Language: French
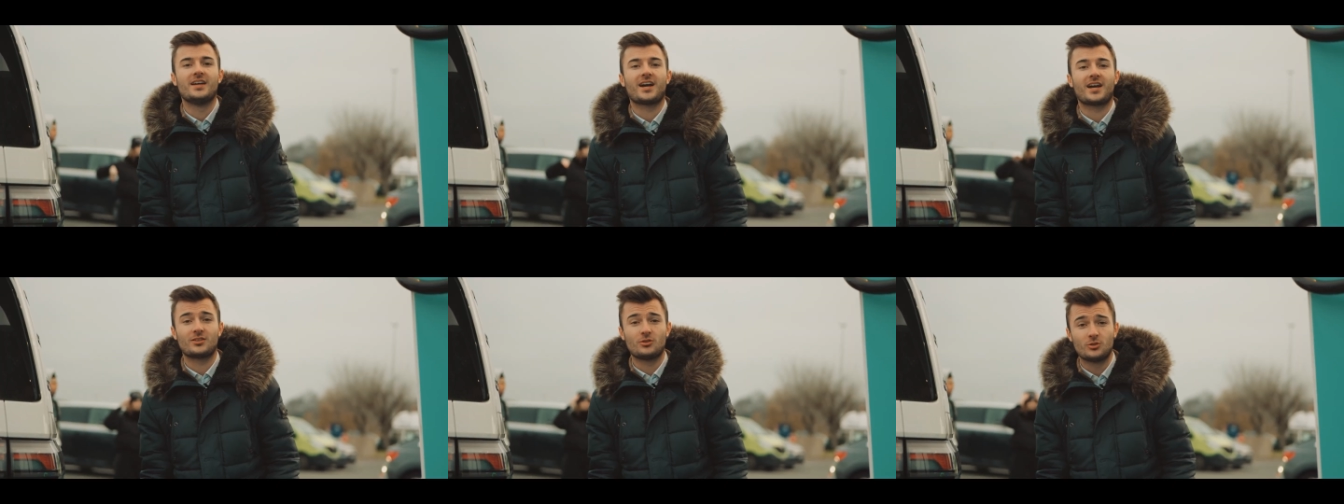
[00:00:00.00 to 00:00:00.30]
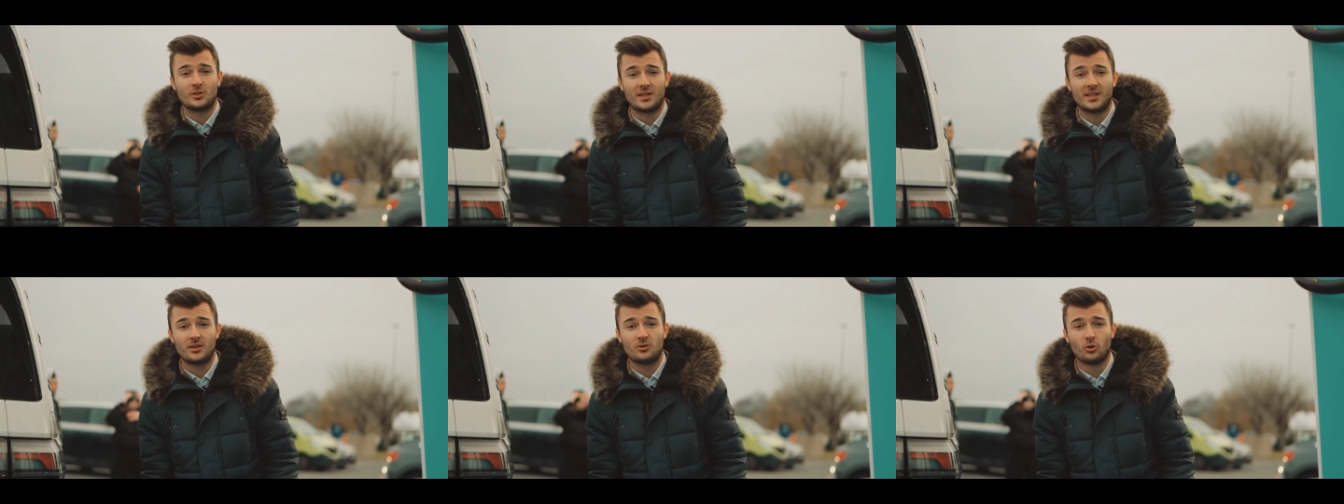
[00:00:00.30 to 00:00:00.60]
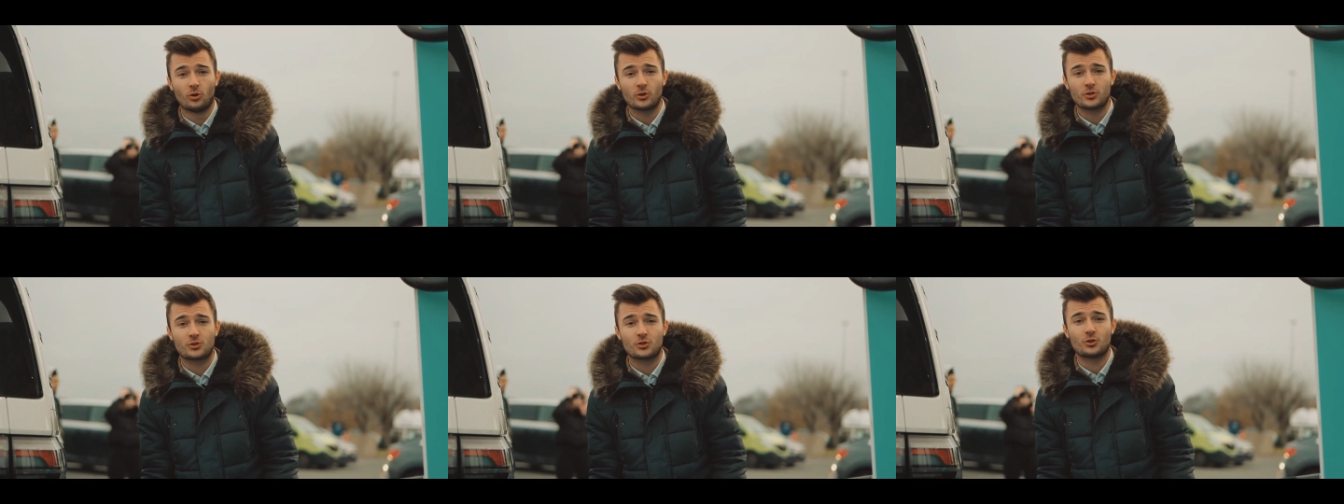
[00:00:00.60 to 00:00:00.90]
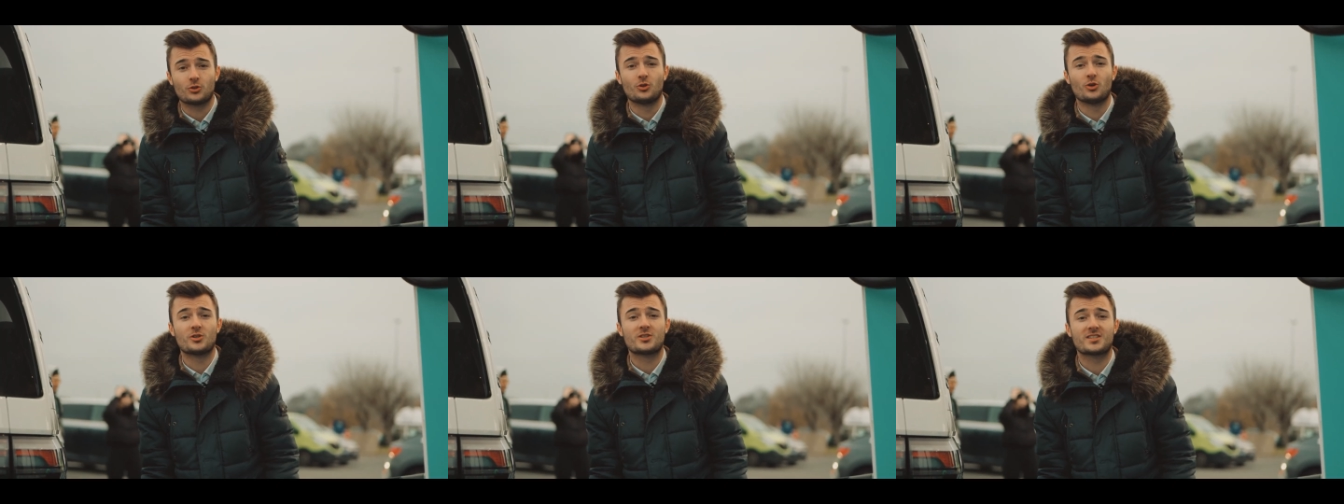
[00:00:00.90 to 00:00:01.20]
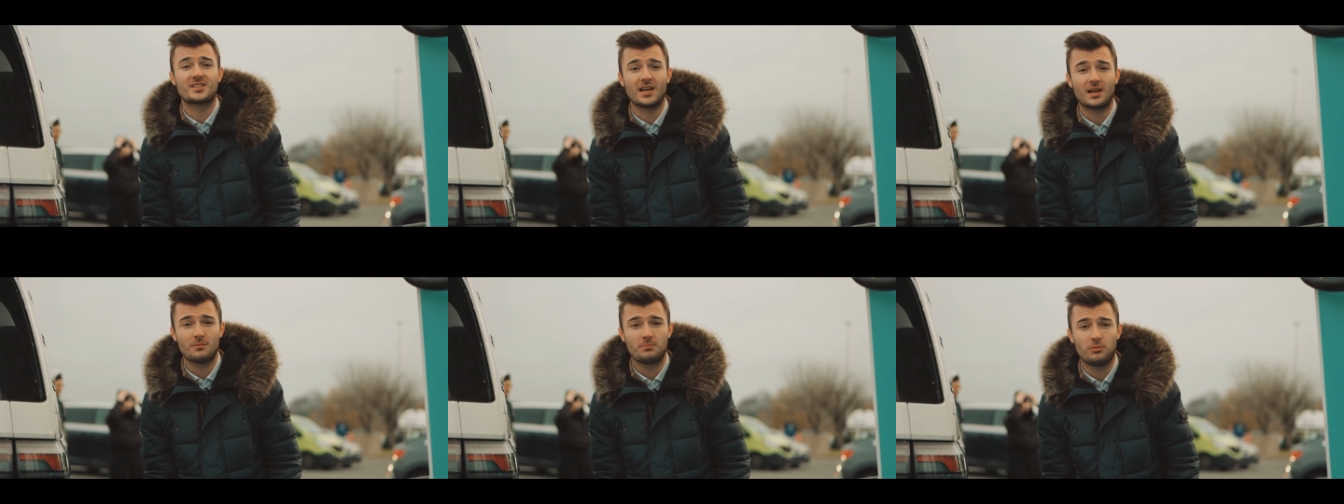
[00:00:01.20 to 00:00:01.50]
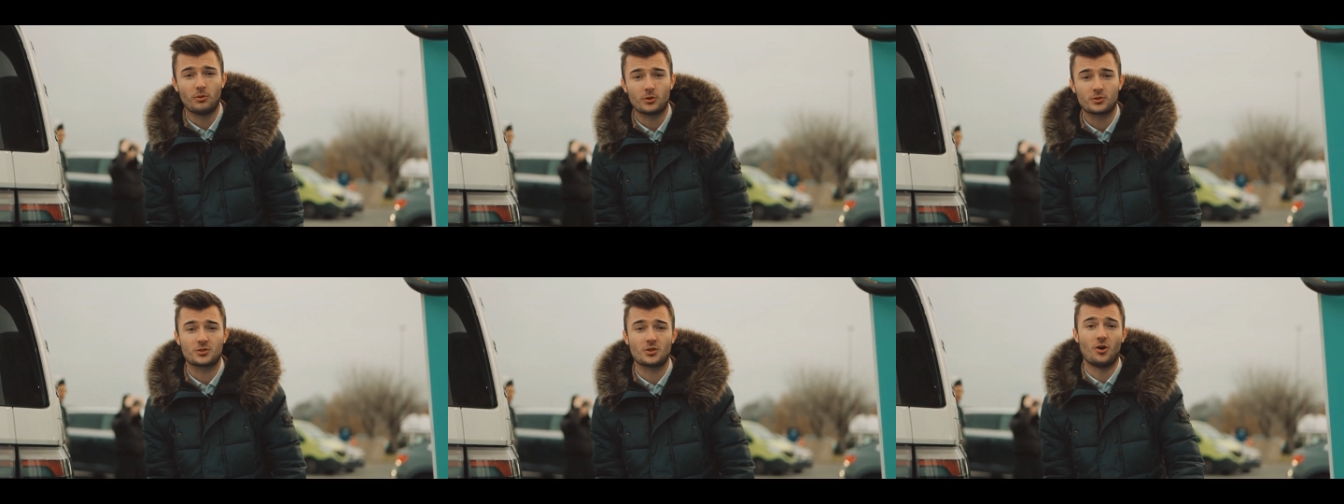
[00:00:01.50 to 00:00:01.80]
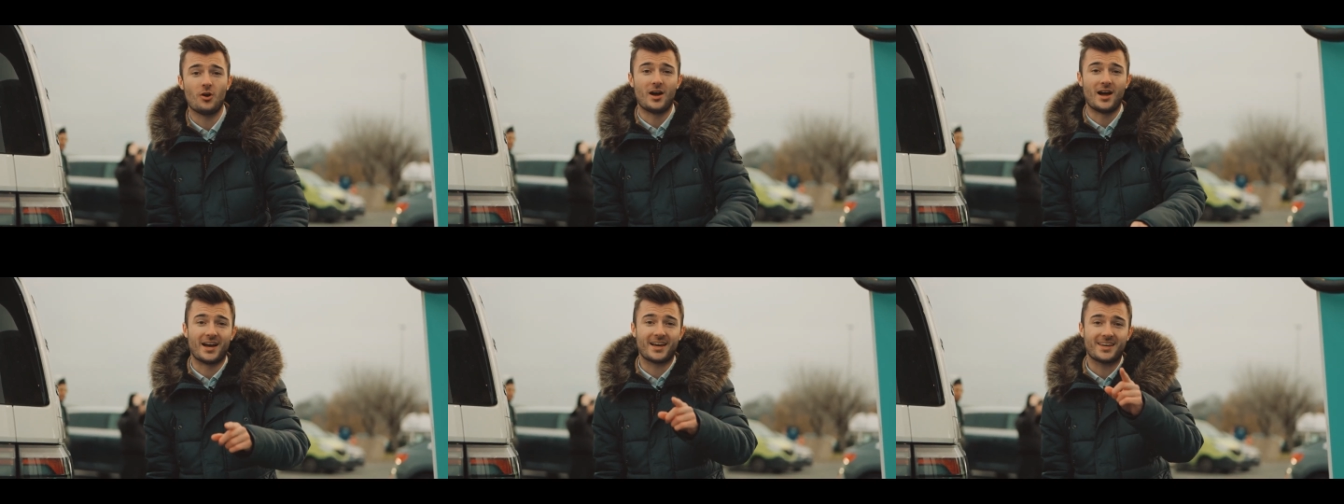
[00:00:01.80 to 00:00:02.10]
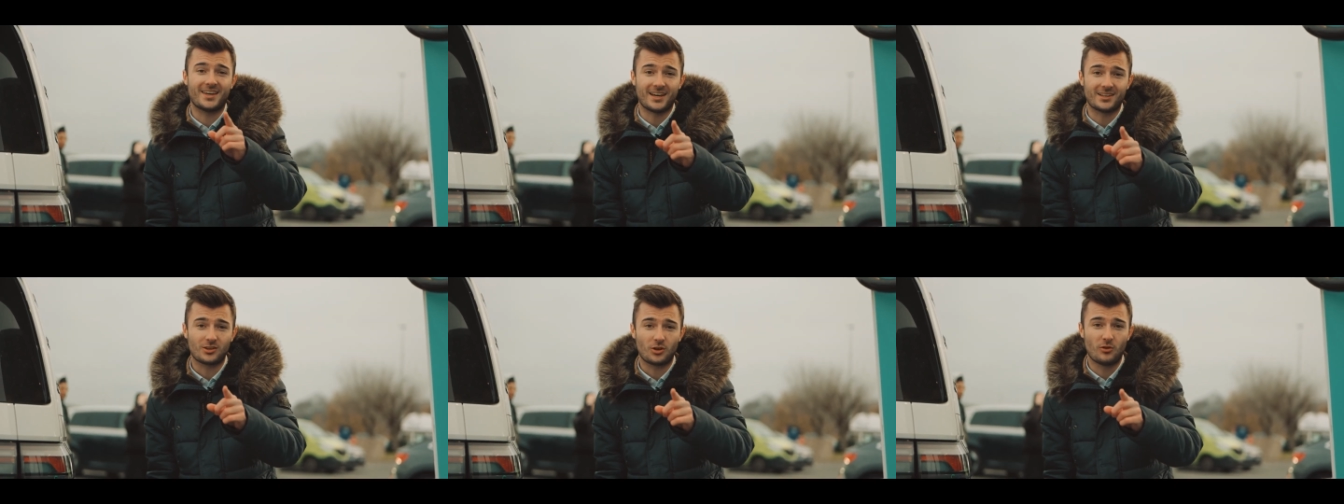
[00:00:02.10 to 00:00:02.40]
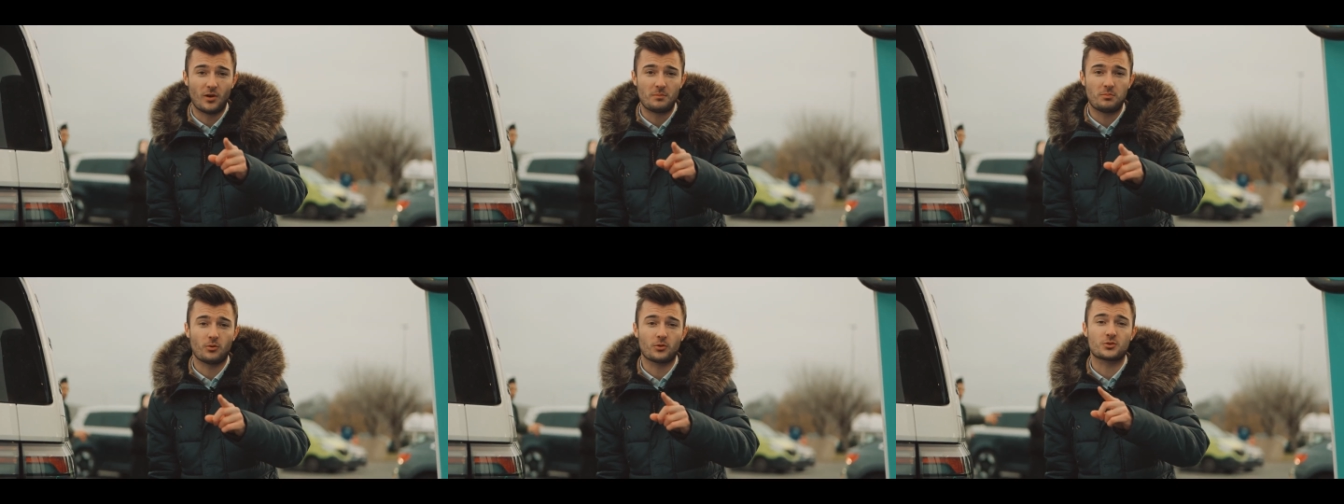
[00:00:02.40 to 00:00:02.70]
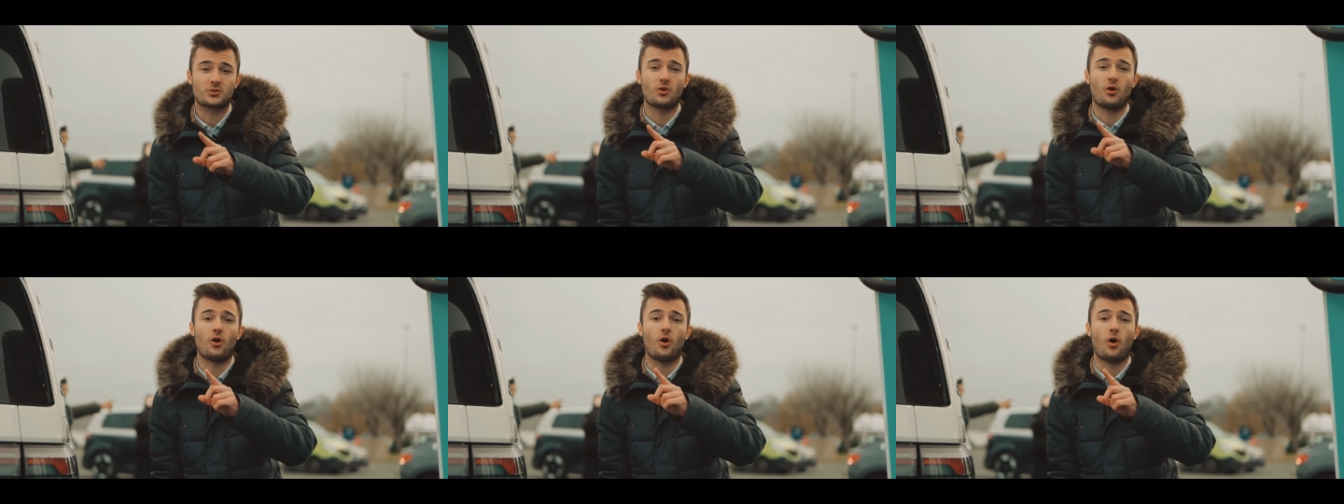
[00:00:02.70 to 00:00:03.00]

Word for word: Et Résultat des courses, de 5% à 80%